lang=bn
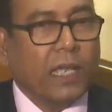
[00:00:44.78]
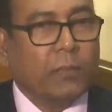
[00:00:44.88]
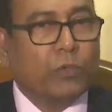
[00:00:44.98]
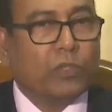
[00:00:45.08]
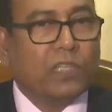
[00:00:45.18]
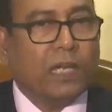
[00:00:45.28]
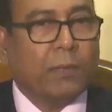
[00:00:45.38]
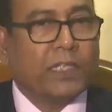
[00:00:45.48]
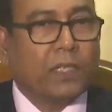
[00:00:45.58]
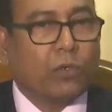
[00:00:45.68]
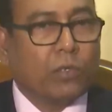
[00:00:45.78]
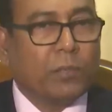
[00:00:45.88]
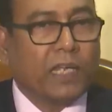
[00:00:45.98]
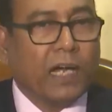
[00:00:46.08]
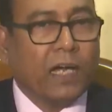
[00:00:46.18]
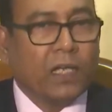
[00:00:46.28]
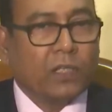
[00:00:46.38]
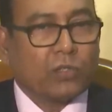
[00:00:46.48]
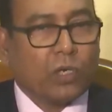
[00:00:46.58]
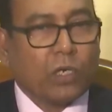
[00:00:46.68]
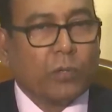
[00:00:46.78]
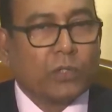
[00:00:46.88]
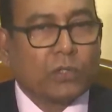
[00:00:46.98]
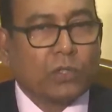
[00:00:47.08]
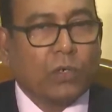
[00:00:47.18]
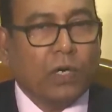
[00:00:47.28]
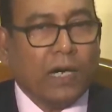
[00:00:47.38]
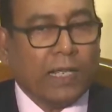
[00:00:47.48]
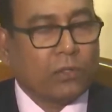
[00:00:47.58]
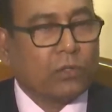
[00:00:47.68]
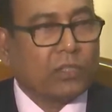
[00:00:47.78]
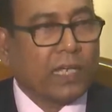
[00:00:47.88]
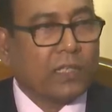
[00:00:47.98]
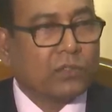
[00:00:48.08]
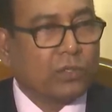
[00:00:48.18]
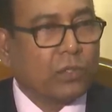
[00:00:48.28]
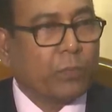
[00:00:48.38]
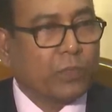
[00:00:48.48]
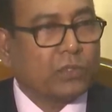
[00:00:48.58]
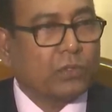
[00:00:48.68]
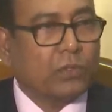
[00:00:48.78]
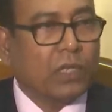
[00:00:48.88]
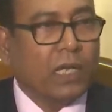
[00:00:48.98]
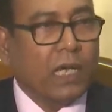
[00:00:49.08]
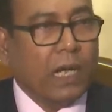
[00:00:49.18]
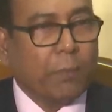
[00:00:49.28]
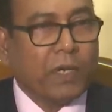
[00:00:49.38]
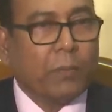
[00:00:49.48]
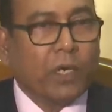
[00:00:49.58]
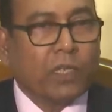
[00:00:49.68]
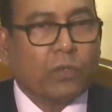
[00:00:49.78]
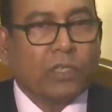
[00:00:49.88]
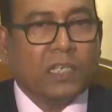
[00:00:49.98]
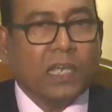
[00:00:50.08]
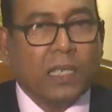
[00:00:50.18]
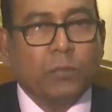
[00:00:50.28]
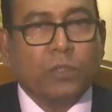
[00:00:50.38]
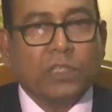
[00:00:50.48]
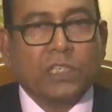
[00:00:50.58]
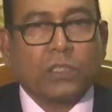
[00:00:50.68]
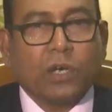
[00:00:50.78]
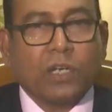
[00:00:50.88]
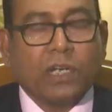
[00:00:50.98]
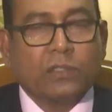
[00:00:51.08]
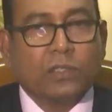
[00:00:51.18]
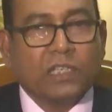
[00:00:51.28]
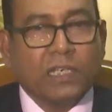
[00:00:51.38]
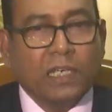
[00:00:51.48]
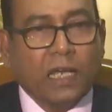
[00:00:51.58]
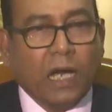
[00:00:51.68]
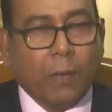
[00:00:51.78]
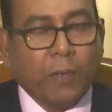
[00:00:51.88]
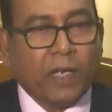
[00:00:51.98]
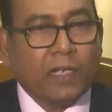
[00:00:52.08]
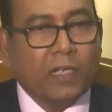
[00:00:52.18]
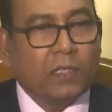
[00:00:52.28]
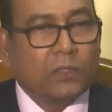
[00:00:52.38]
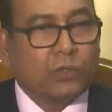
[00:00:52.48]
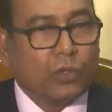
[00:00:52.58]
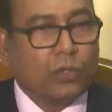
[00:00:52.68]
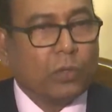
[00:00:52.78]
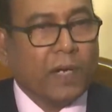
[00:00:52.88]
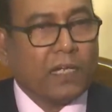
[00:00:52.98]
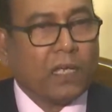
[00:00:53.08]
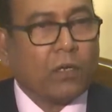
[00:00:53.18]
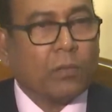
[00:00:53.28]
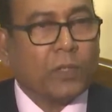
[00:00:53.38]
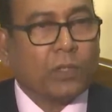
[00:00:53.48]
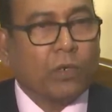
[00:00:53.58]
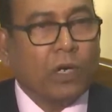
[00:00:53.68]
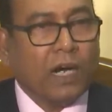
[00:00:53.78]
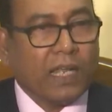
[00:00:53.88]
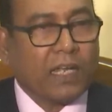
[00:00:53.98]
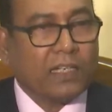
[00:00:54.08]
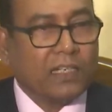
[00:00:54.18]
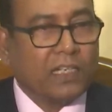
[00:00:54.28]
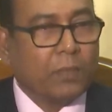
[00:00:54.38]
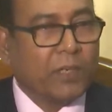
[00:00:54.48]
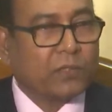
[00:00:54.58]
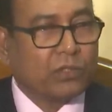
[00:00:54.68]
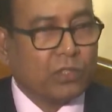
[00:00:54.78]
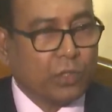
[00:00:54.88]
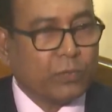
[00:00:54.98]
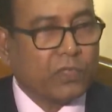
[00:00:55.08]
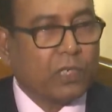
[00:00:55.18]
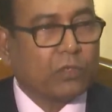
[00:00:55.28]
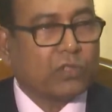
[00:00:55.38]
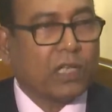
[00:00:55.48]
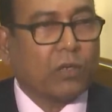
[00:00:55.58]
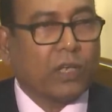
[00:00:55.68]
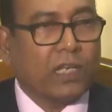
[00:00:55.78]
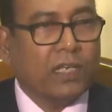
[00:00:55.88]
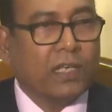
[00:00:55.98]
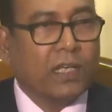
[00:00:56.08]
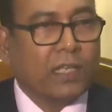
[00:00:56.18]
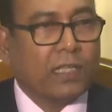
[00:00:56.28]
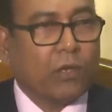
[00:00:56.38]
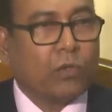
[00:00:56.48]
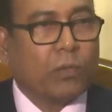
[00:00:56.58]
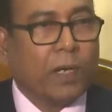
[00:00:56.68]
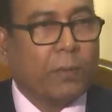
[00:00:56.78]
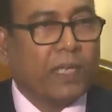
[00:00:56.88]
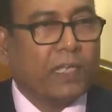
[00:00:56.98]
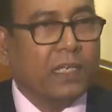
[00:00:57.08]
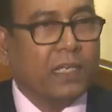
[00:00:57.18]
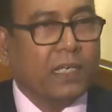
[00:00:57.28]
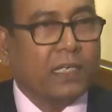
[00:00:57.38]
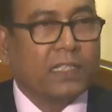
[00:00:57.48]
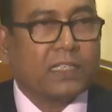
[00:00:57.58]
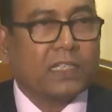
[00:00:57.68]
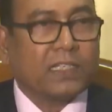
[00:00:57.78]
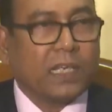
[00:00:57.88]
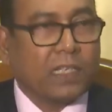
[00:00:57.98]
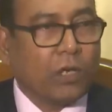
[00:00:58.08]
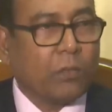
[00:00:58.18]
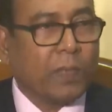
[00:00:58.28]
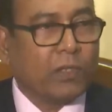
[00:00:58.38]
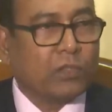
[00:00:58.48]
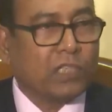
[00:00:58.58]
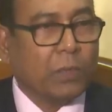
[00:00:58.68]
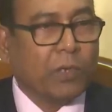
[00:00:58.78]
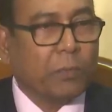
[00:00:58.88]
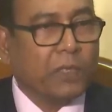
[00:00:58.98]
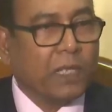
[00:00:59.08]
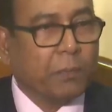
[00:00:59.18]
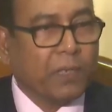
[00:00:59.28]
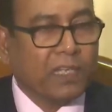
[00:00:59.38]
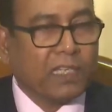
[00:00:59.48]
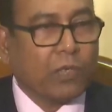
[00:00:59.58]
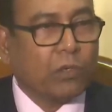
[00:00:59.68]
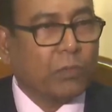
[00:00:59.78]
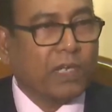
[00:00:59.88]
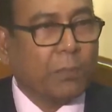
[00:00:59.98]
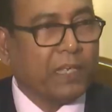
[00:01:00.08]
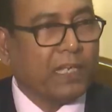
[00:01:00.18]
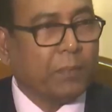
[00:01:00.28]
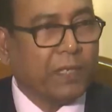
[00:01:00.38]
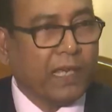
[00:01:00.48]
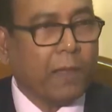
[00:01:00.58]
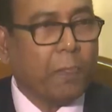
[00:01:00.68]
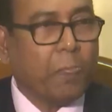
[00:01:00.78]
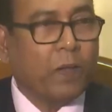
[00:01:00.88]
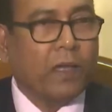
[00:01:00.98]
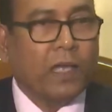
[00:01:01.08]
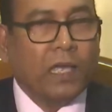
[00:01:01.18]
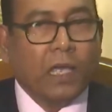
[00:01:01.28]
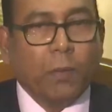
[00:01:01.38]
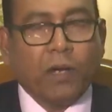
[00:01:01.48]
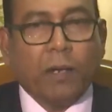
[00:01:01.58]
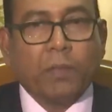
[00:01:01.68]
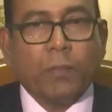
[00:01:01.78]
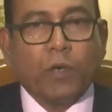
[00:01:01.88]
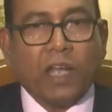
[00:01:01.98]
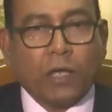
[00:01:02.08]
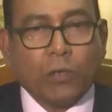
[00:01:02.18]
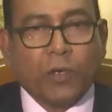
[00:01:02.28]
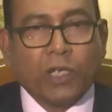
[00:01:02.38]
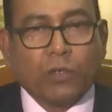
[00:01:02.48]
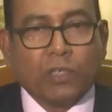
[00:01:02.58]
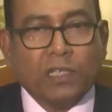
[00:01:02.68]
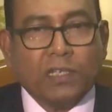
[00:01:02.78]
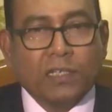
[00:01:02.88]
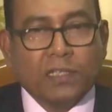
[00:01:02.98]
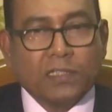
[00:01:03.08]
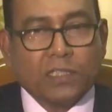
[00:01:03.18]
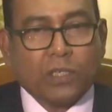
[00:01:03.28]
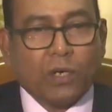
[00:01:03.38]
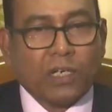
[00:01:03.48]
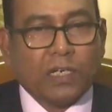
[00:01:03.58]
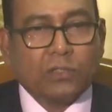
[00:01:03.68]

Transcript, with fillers: এই মুহূর্তে আমাদের কর্মীরা সর্বোচ্চ আত্মত্যাগের জন্য প্রস্তুত আমরা মনে করি এই মুহূর্তে সরকার যদি আবার চোদ্দ বা আঠারোর মতো আর একটি নির্বাচনী তফসিল ঘোষণা করে তা কোনোভাবেই এদেশের সাধারণ মানুষ এবং বিএনপির নেতাকর্মীরা মেনে নেবে না এবং আমরা আরও মনে করি যে সরকার